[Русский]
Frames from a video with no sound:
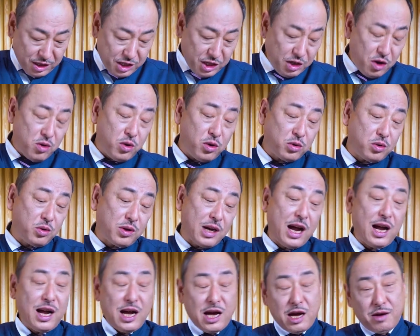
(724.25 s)
Кстати,
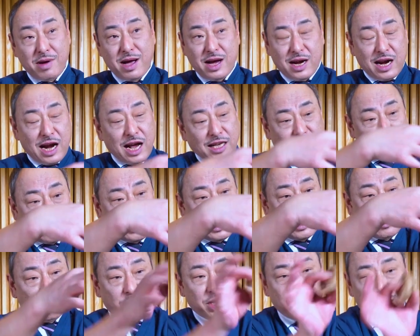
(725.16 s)
выбирая
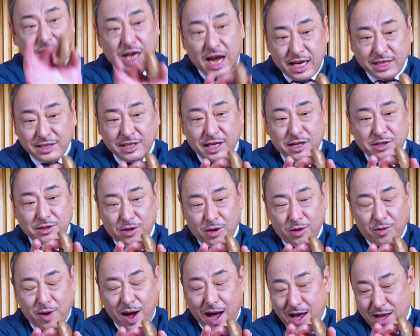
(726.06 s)
шитаке,
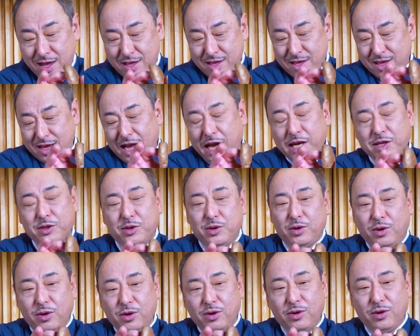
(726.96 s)
обязательно обратите
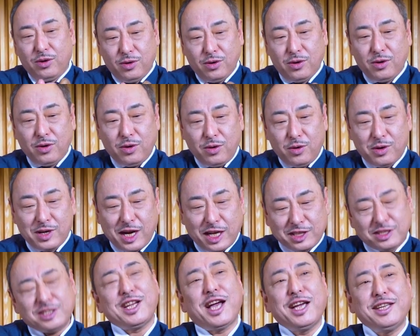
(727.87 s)
внимание на края
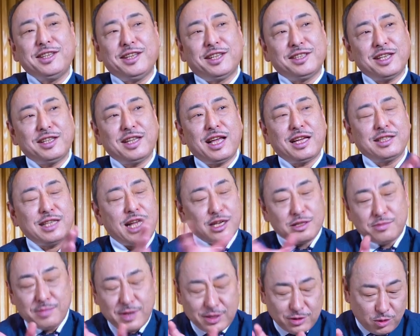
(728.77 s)
шляпы. Они
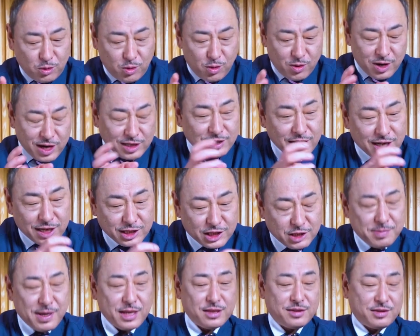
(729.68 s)
должны быть не
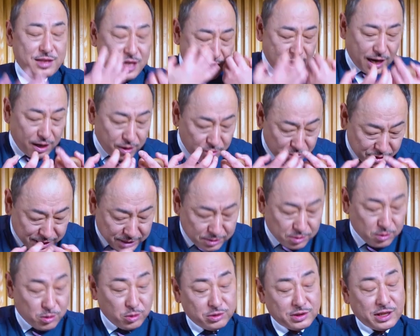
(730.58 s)
вывернуты наружу,
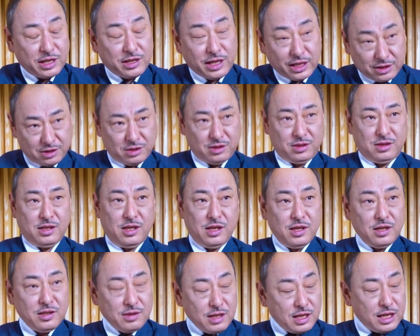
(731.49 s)
а завернуты
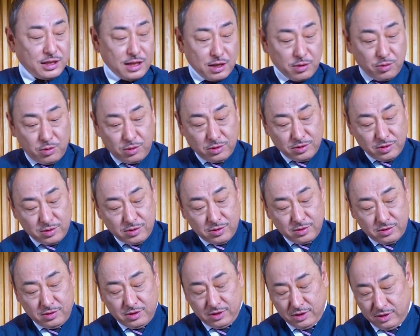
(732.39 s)
вниз к ножке.
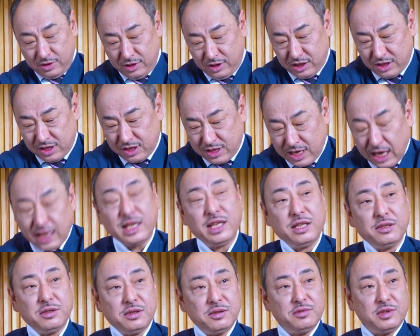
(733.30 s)

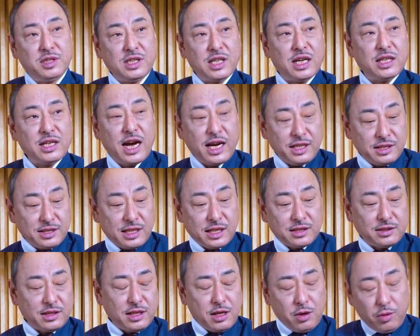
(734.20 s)
Тогда у грибов
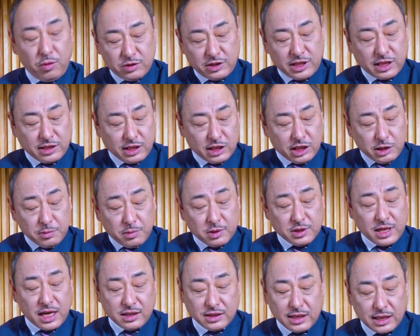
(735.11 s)
будет более
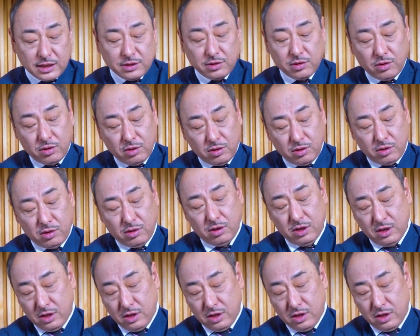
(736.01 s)
насыщенный аромат.